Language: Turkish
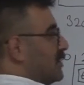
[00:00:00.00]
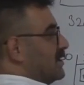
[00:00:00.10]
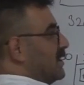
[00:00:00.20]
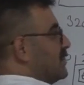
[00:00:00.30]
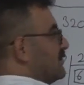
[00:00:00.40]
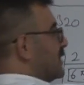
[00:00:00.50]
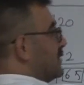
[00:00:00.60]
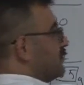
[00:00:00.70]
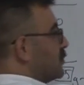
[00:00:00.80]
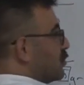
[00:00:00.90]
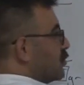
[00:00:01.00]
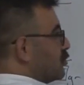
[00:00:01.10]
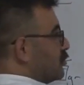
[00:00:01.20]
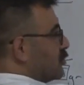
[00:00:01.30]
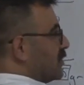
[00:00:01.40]
Aladağ tedavi
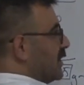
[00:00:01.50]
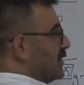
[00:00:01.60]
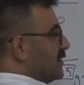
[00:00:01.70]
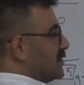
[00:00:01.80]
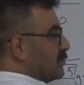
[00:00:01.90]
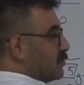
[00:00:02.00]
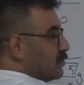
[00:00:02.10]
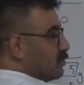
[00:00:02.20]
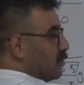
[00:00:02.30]
yöntemlerine de değindi.